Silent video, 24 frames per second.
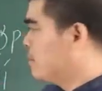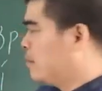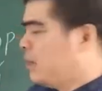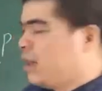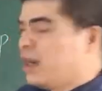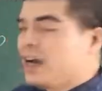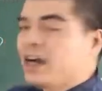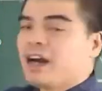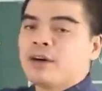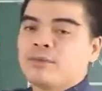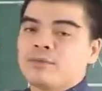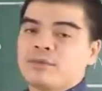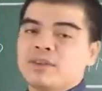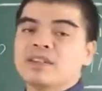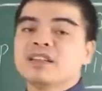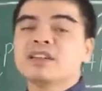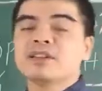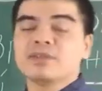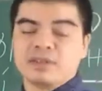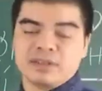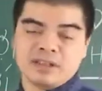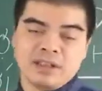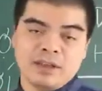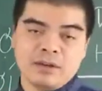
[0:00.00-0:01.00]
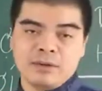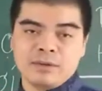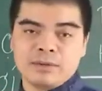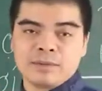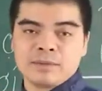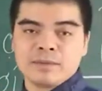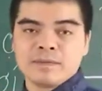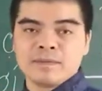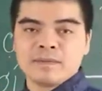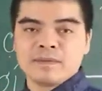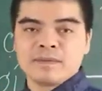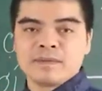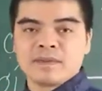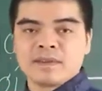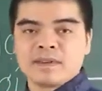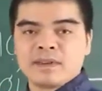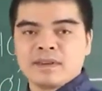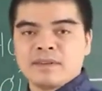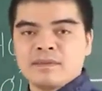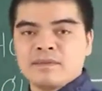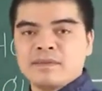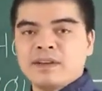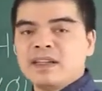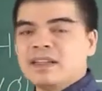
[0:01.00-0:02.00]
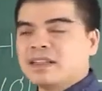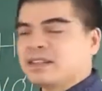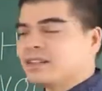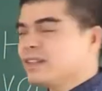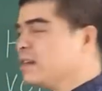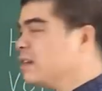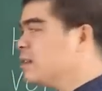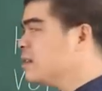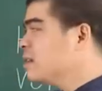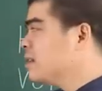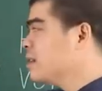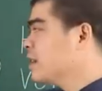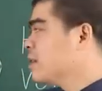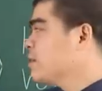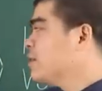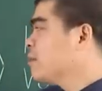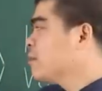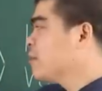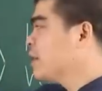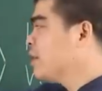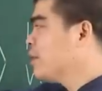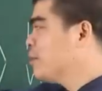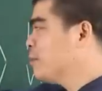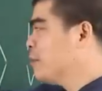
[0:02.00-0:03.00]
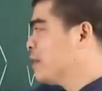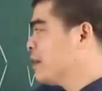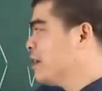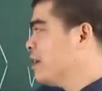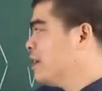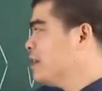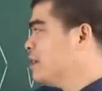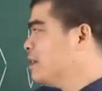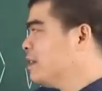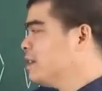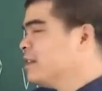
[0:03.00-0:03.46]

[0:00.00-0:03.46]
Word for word: mà hợp với những người tuổi dậu và để tăng cường cái vận may của mình lên